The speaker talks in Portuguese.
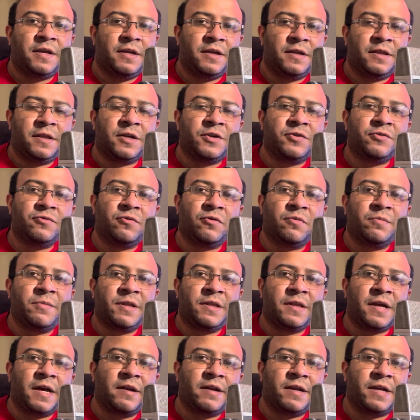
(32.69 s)
e deixa um
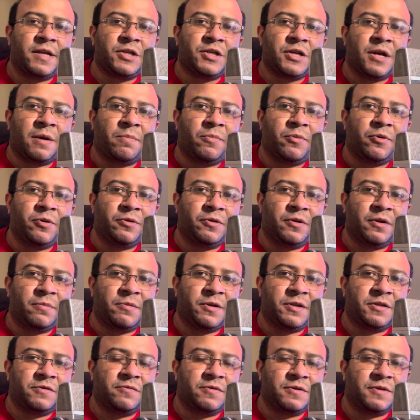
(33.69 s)
comentário aqui de apoio
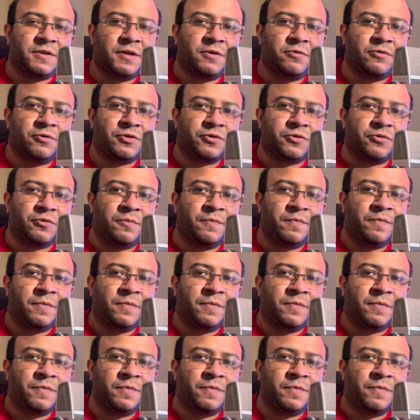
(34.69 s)
também se você gostou.